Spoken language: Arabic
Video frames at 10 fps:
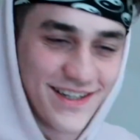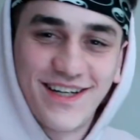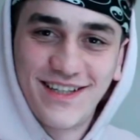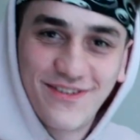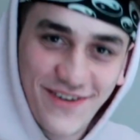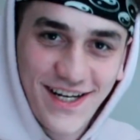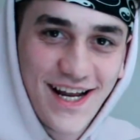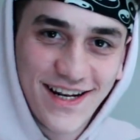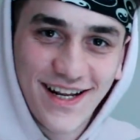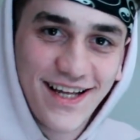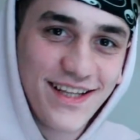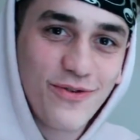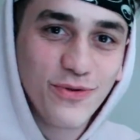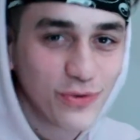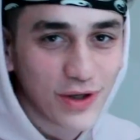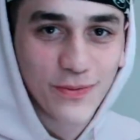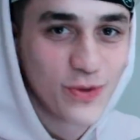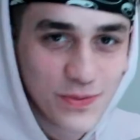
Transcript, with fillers: ردة فعل على هذا وانتم طلبتوه